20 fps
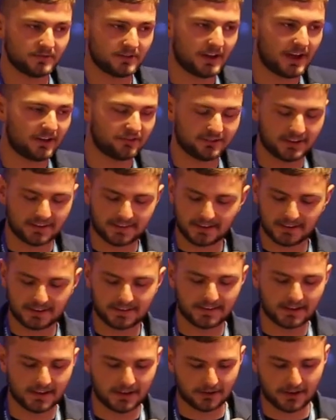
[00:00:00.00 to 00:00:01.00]
każda
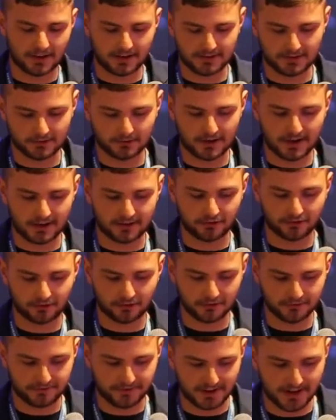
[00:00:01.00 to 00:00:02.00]
sekcja organizuje jakieś
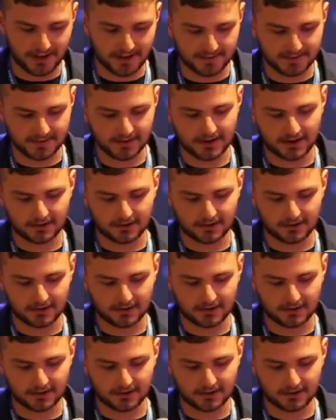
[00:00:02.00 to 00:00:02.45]
konferencje,